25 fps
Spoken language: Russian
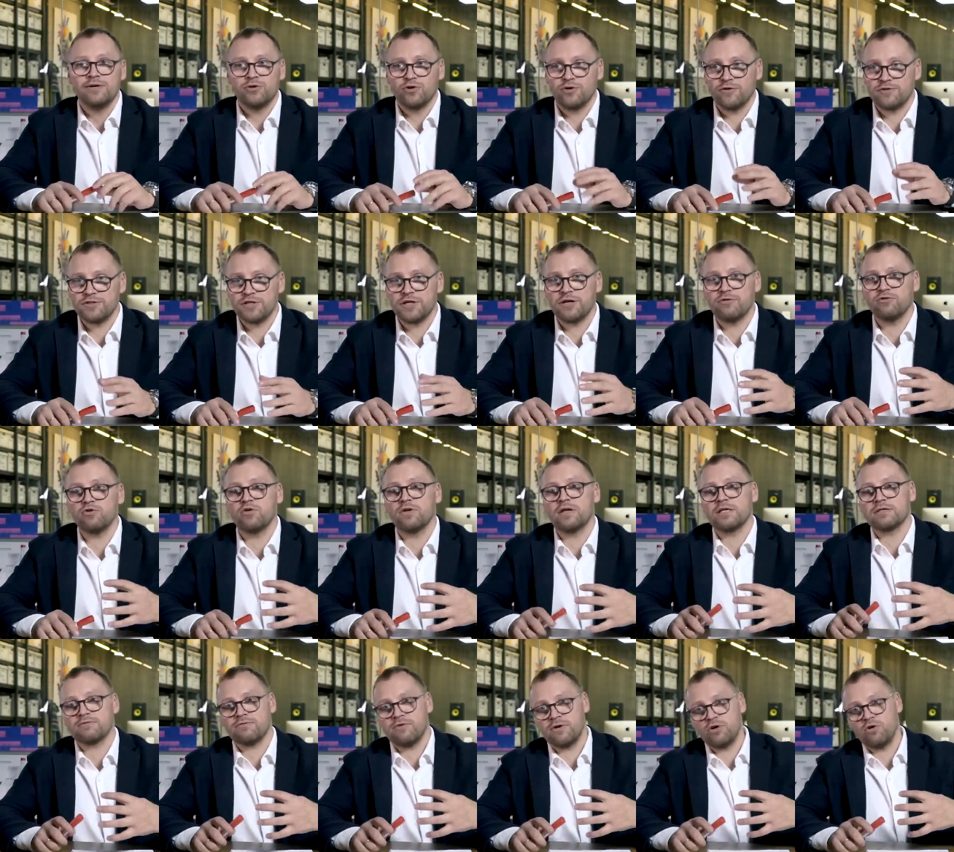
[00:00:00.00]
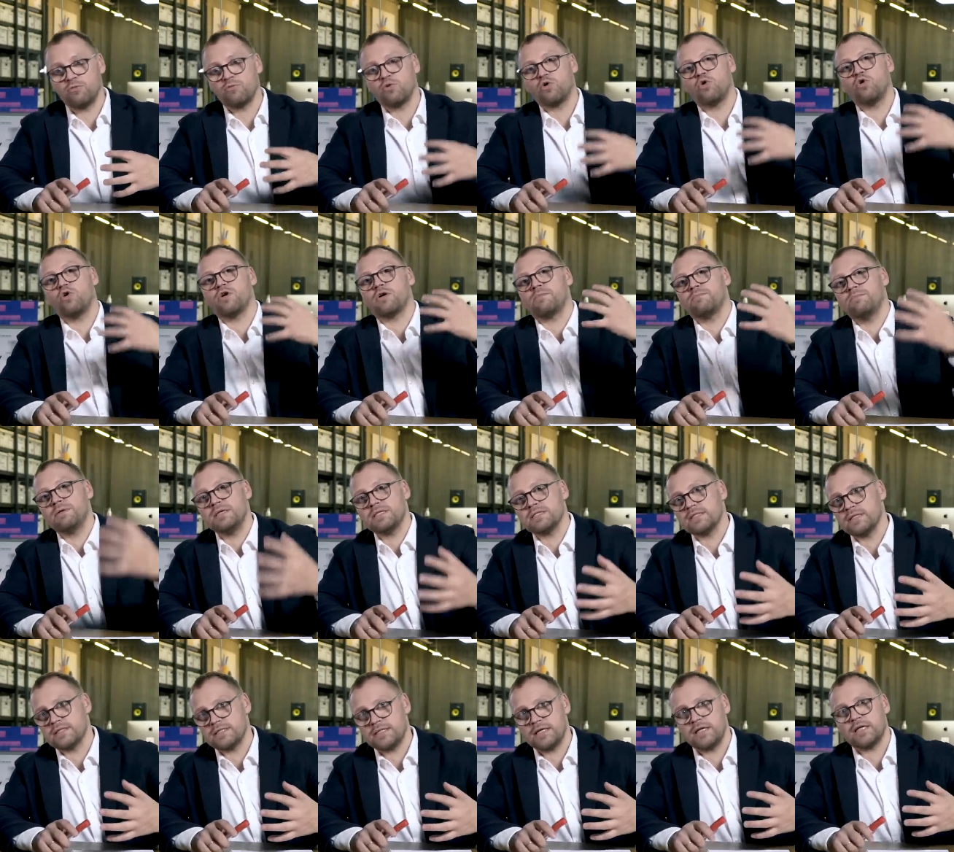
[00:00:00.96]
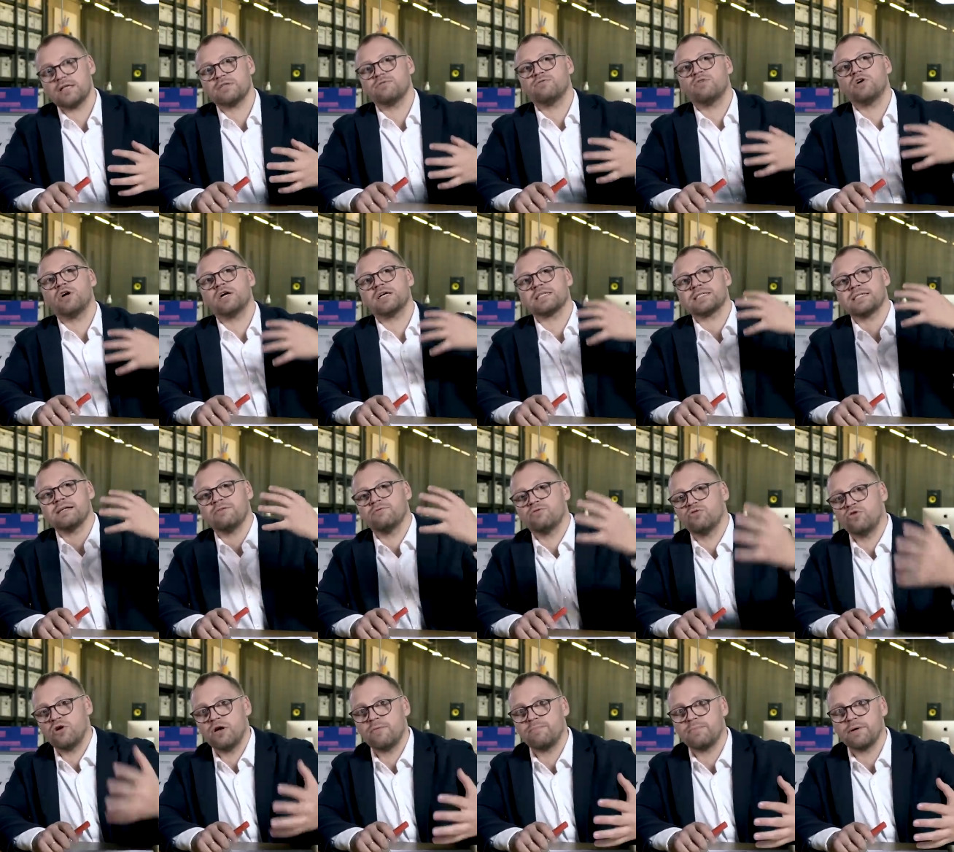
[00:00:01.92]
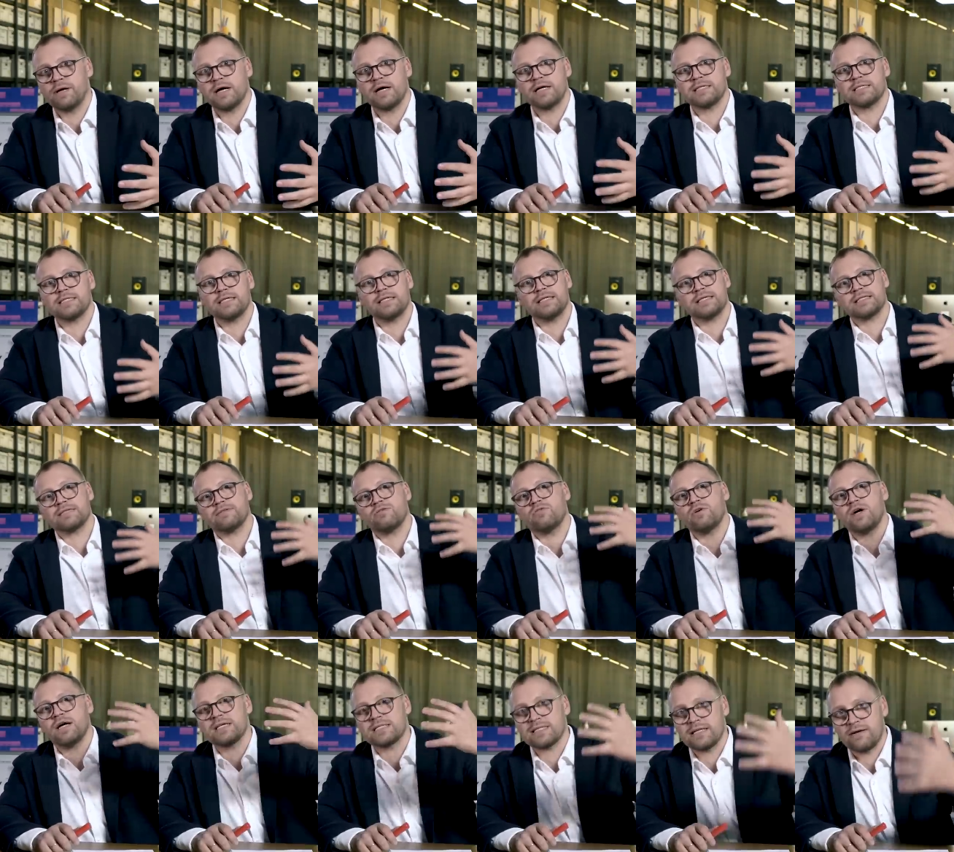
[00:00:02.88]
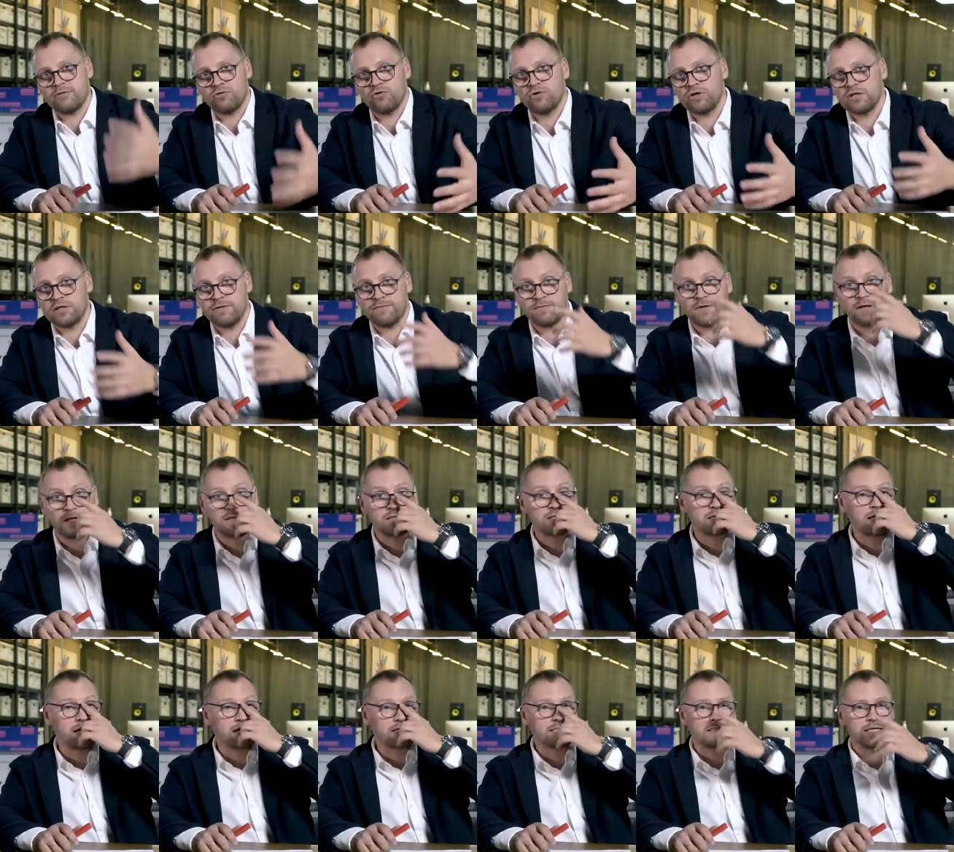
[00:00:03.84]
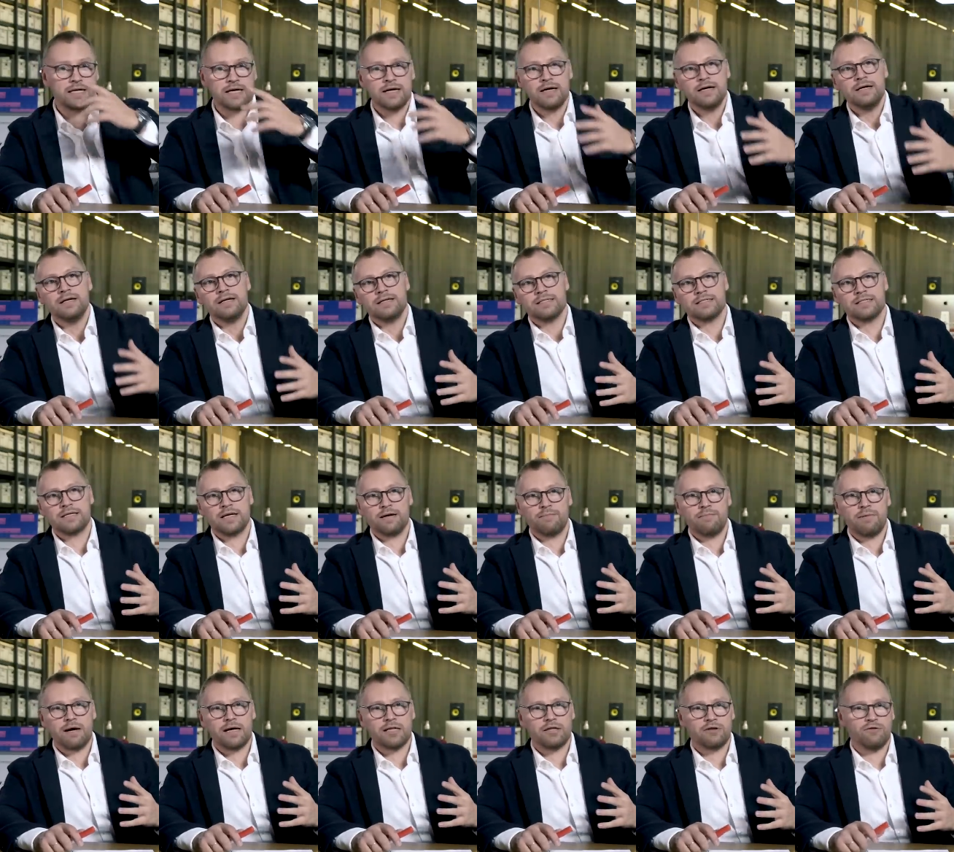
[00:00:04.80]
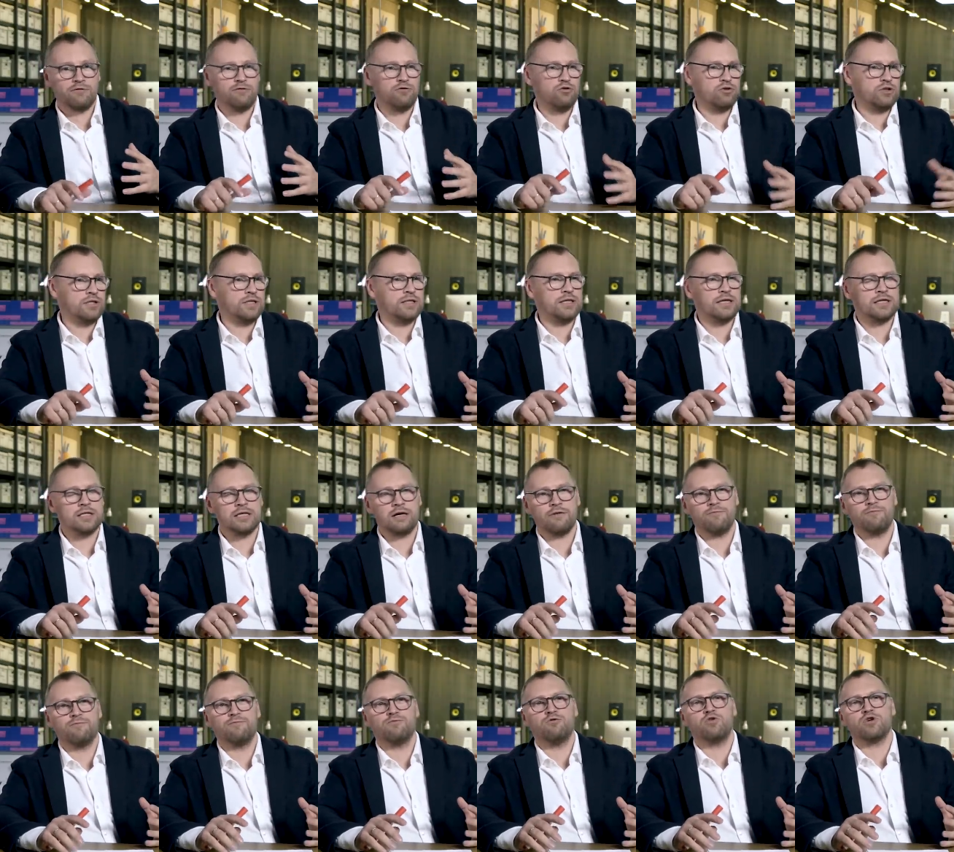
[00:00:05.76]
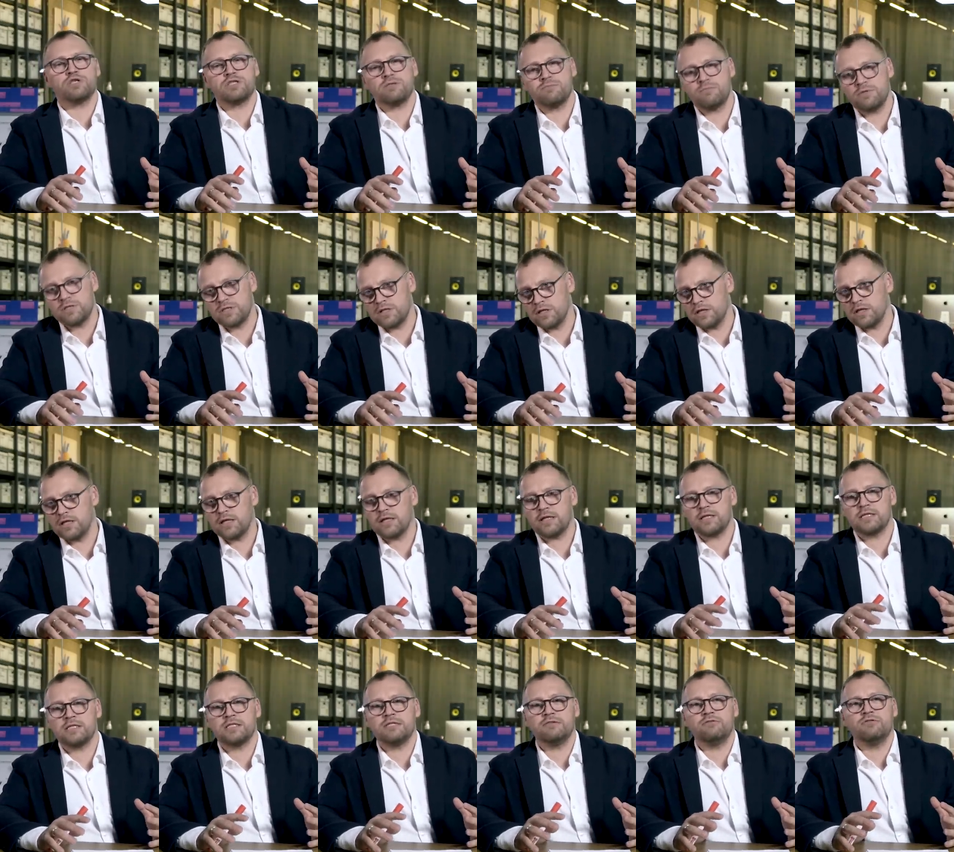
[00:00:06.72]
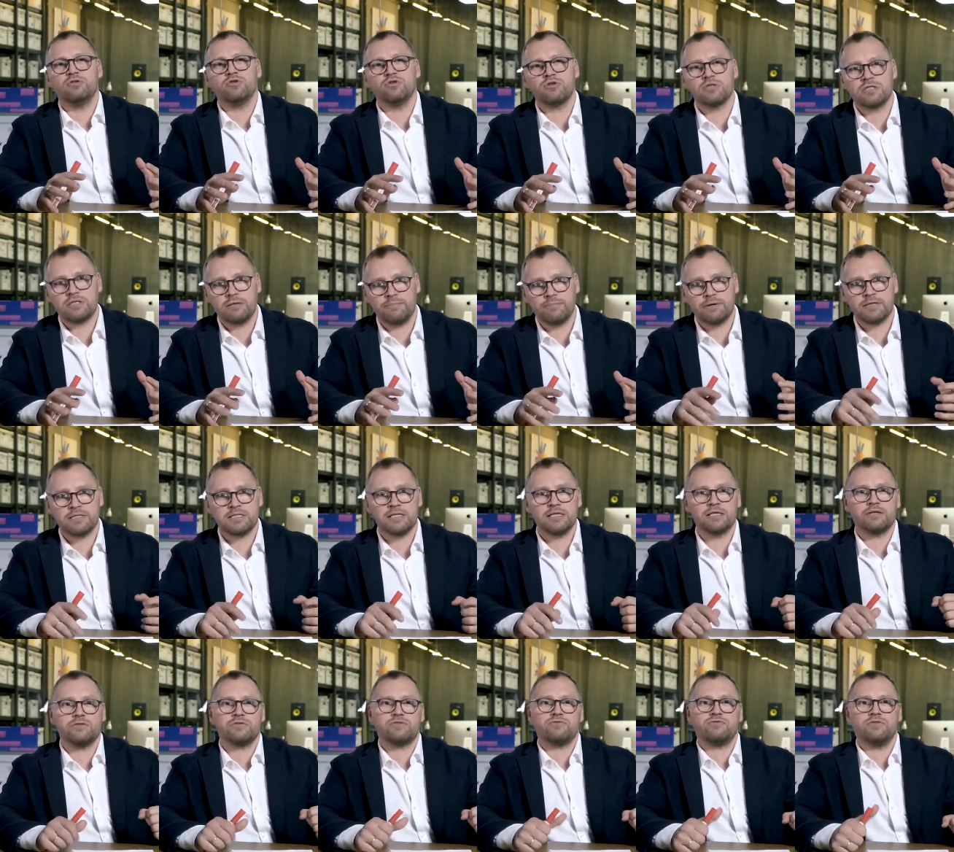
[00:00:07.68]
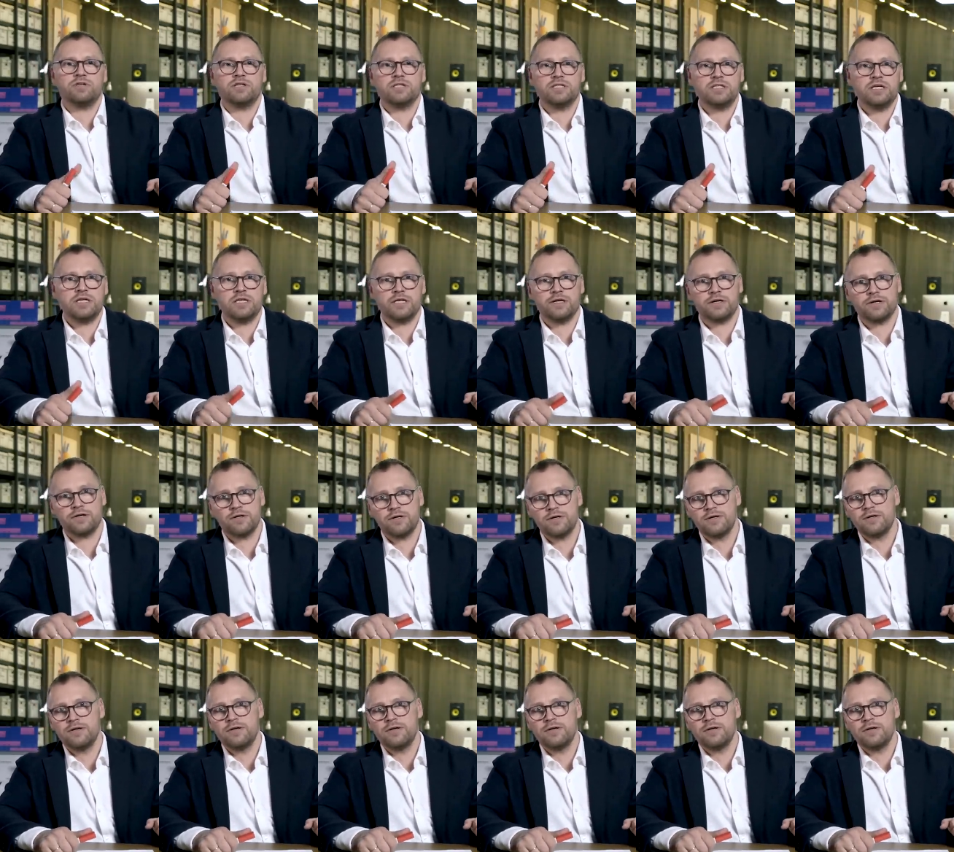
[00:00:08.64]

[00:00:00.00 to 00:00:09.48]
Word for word: но все равно на своем core-бизнесе, на своей основной операции, на основной, основной дифференциации зарабатывают иногда 80, иногда 90% своих денег.